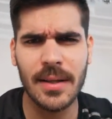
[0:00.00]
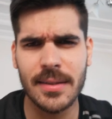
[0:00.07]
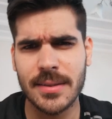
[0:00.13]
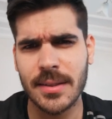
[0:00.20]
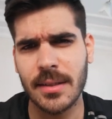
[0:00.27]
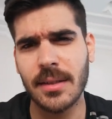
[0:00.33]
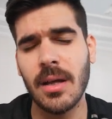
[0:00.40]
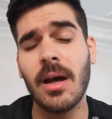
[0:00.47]
على
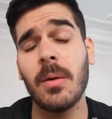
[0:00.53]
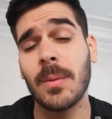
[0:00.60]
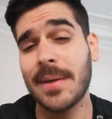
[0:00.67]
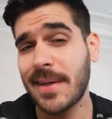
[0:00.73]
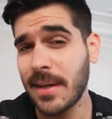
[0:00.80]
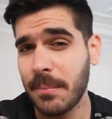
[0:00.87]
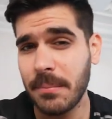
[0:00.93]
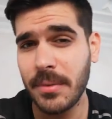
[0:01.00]
الاستخدام ها
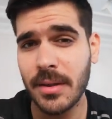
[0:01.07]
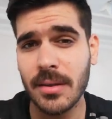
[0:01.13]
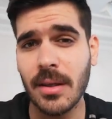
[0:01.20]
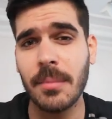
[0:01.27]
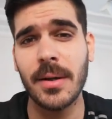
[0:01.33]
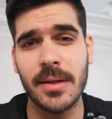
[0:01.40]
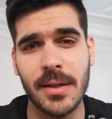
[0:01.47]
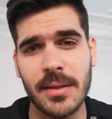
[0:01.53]
والكميه
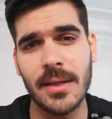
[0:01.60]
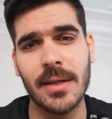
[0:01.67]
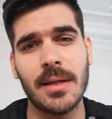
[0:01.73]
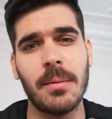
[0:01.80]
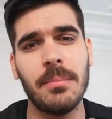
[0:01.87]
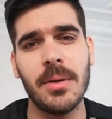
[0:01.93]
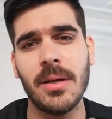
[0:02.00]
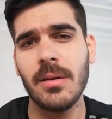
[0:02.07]
طبعا قلنا
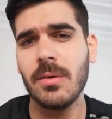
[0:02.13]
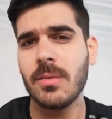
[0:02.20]
الكميه